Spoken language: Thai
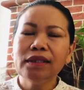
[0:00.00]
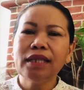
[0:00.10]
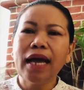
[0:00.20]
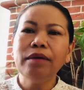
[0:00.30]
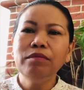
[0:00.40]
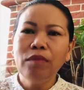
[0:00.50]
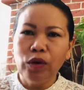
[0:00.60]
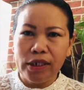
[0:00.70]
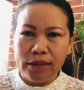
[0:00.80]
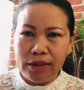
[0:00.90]
ทั้งหม
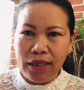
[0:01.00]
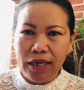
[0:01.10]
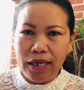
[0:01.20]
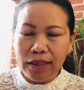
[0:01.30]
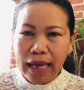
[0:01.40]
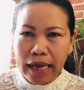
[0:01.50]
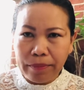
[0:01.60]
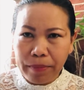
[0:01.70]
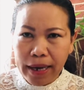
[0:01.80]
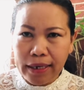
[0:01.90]
ดที่นิกจ่าย
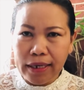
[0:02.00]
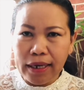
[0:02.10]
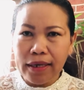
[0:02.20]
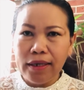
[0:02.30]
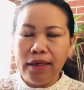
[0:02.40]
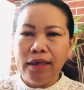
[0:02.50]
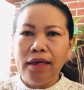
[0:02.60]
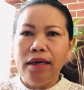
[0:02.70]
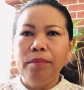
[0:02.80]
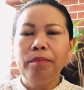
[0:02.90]
ไปเนี่ย
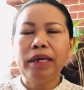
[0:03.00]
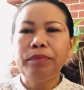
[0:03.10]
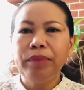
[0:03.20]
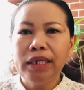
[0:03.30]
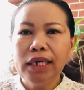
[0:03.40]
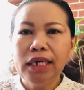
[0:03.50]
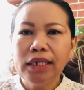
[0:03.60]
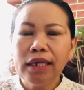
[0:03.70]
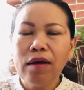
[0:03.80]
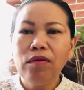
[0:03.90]
มันเป็นเงิน
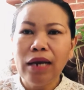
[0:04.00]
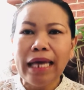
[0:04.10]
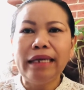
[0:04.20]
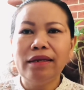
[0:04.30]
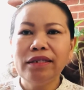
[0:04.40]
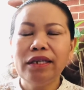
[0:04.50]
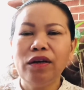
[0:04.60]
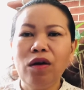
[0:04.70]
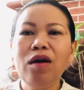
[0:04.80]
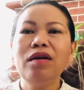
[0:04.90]
เท่าไหร่นะจ๊ะ
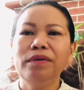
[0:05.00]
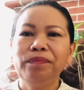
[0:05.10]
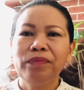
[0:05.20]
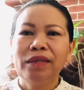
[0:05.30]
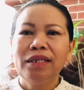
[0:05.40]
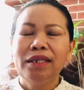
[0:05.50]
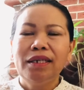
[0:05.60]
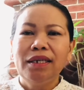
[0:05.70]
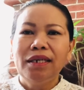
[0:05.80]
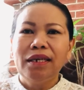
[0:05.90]
เนาะ
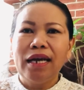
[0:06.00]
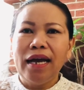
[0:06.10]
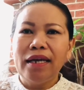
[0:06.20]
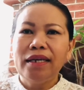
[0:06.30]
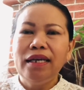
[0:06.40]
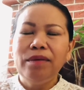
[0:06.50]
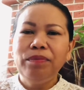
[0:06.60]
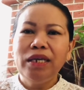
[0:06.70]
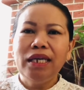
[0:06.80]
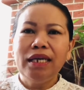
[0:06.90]
กะคลิป
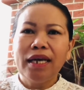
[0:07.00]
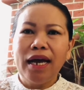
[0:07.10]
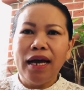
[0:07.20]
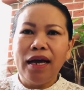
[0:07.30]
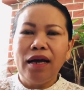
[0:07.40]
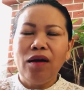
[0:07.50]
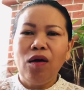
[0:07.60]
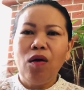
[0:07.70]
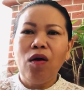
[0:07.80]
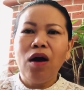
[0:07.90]
นี่กะข
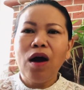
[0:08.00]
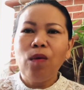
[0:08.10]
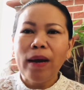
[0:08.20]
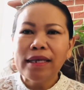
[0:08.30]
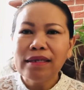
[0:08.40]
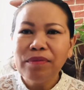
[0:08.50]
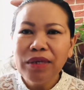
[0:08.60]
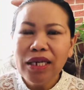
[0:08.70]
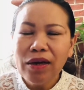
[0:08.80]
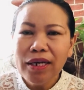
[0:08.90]
อเอาไว้ซ้ำ
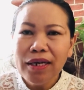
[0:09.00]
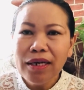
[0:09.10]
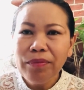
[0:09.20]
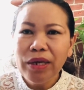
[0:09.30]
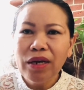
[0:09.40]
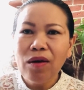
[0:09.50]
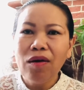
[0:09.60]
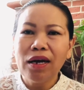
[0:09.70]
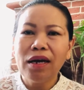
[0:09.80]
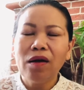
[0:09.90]
นี่ก่อนเด้อพี่น้อง
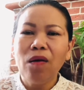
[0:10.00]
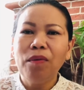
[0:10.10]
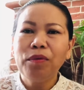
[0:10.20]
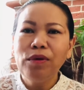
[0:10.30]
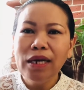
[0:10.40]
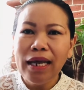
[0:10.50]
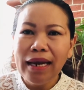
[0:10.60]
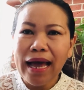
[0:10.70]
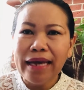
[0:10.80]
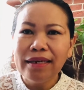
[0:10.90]
กะขอบคุณ
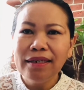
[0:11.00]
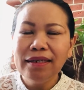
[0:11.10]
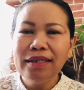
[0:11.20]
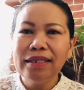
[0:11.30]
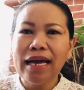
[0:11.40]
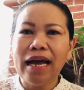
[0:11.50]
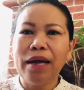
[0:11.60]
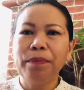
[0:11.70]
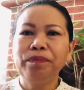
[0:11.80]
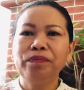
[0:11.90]
หลาย ๆ เด้อจ้า
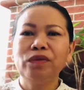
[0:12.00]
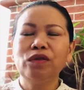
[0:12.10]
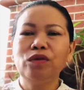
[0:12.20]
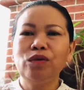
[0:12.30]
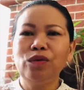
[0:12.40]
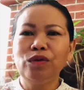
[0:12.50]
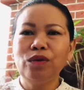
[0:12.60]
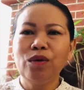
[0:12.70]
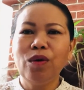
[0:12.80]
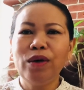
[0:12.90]
สุขู
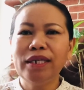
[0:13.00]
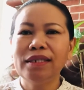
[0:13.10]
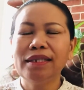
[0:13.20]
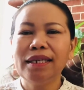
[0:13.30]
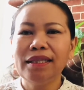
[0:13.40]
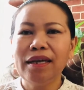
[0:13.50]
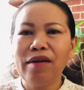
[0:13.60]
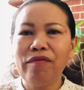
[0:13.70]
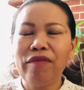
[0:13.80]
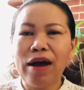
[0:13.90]
สุคนอย่า
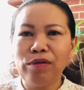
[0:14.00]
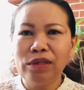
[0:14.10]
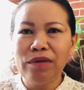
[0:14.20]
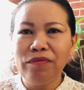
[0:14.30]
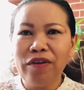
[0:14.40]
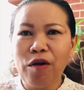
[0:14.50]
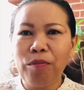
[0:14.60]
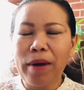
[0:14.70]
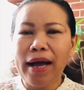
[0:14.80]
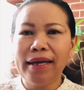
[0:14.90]
เฝ้า ถิ่มเฝ้า
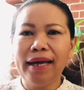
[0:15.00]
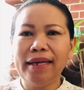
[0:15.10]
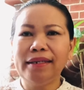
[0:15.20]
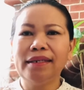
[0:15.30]
ป้ากัน